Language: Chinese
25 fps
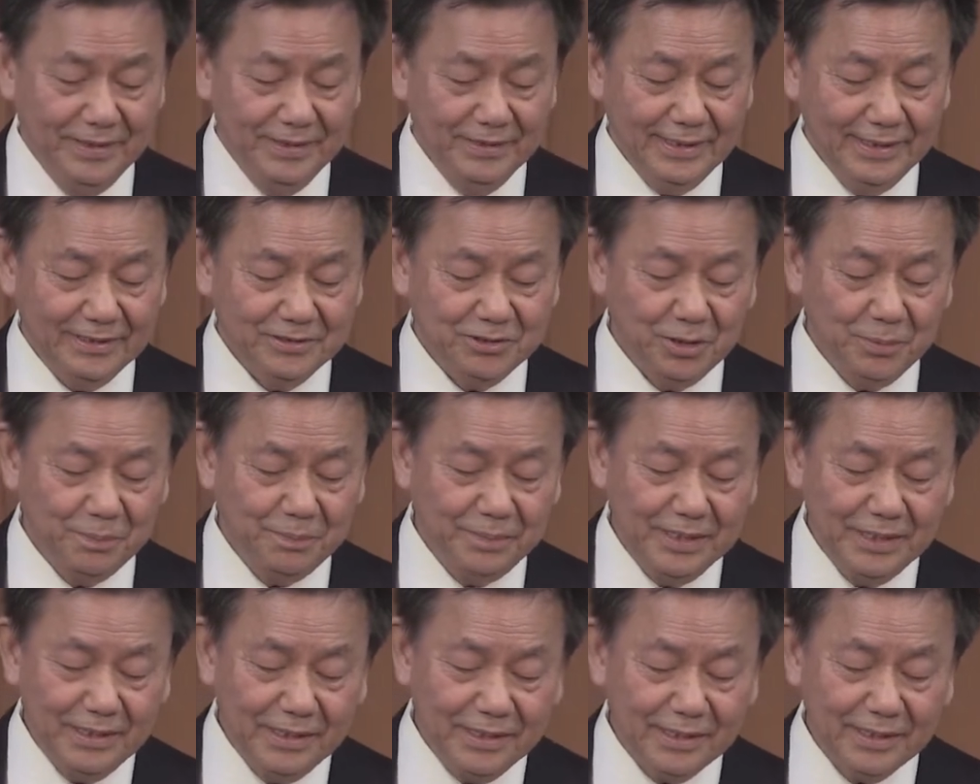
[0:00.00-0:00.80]
他
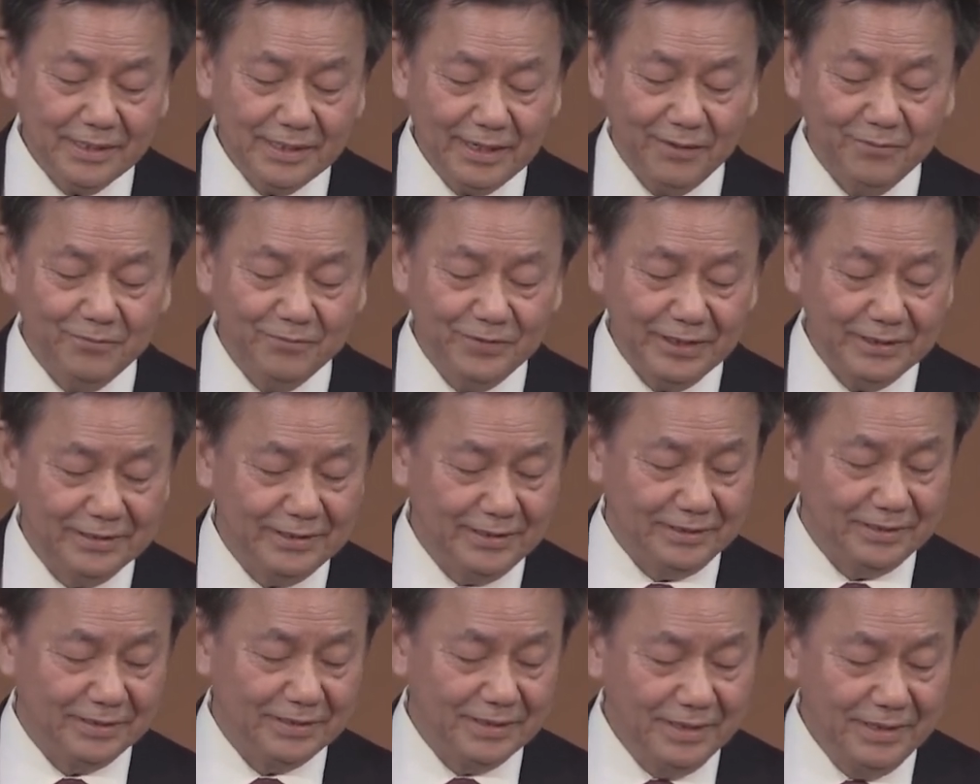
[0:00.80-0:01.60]
说：“Being
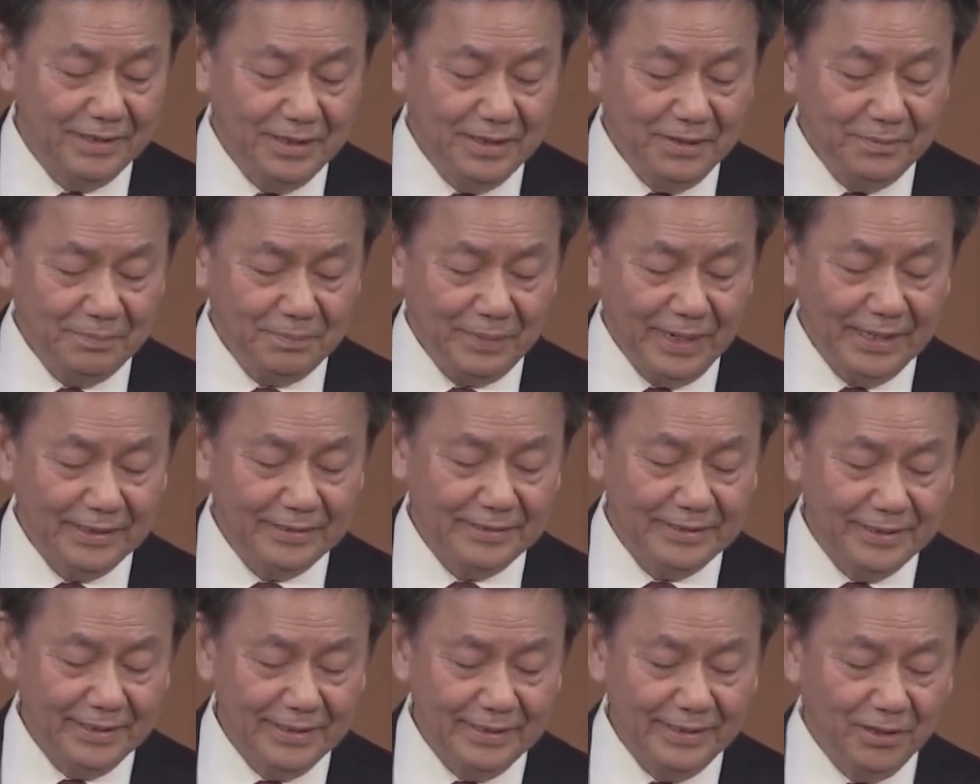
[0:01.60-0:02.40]
convictedby
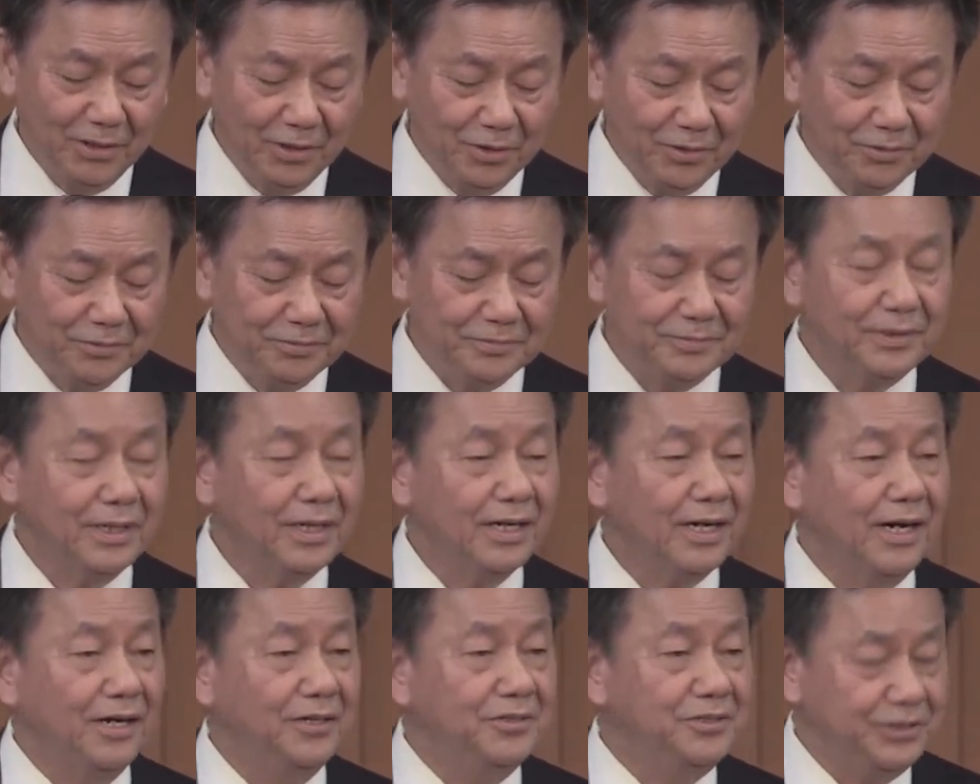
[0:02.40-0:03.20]
their own
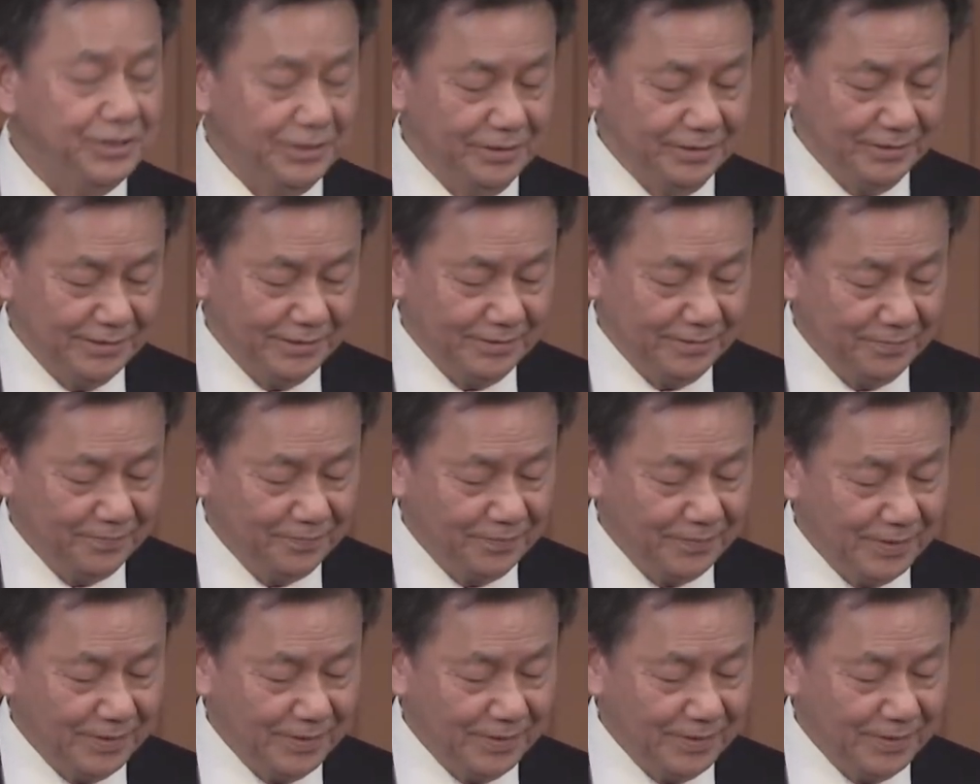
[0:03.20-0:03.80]
conscience，